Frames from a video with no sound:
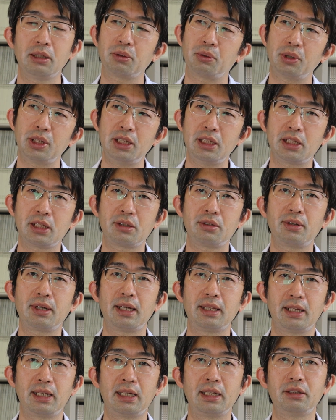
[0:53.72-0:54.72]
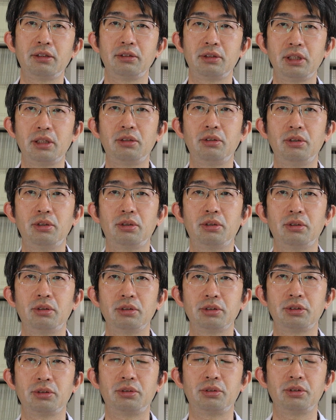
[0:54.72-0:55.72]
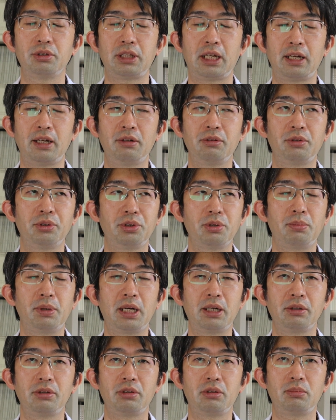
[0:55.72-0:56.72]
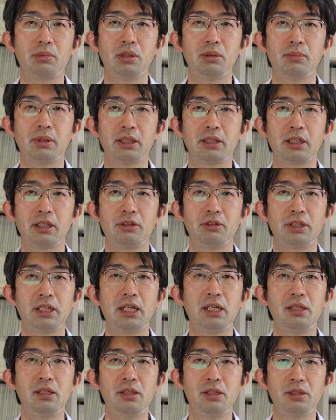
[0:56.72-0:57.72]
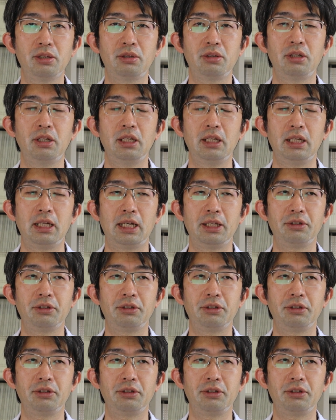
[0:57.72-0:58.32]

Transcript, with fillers: これに効くかなって言っていろいろ処方されることもあると思いますけど、現状、